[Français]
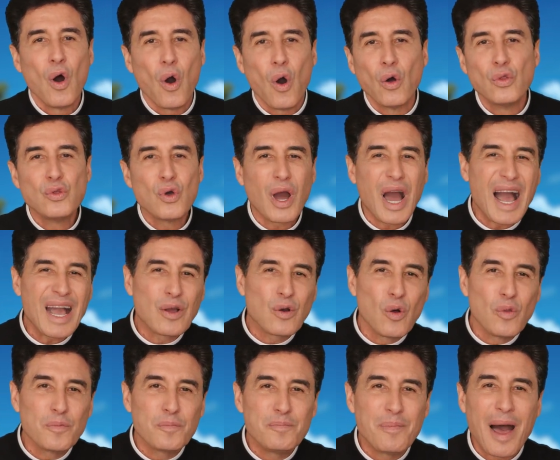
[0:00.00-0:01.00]
On ne
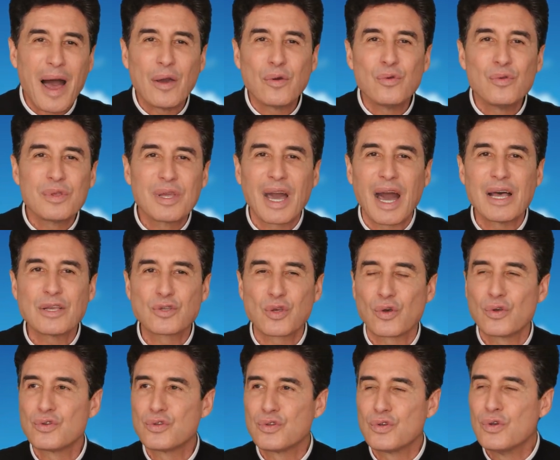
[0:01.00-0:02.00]
raconte pas une grâce
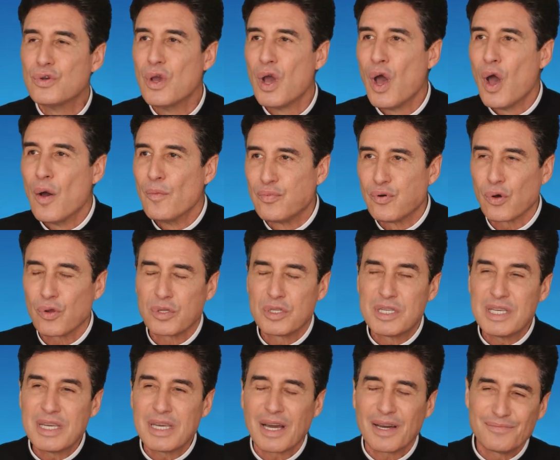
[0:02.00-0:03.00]
reçue pour
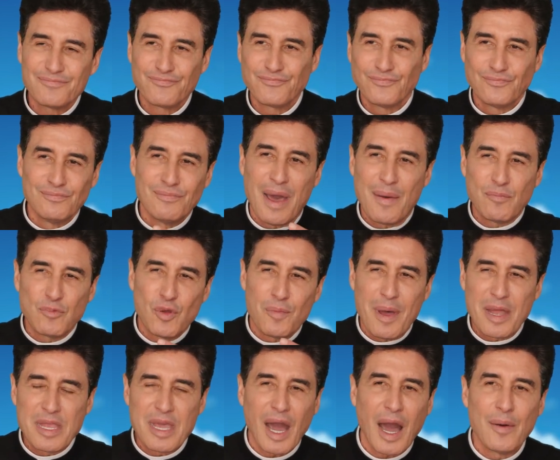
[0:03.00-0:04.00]
dire, même de
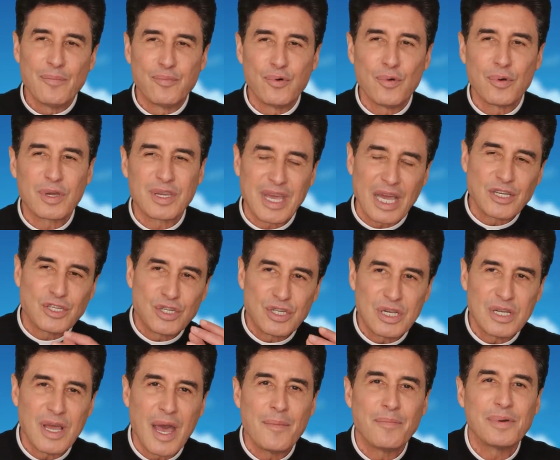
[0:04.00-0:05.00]
manière un peu
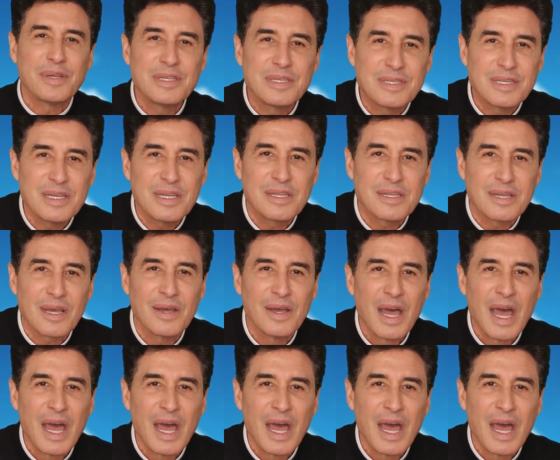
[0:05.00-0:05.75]
cachée, implicite,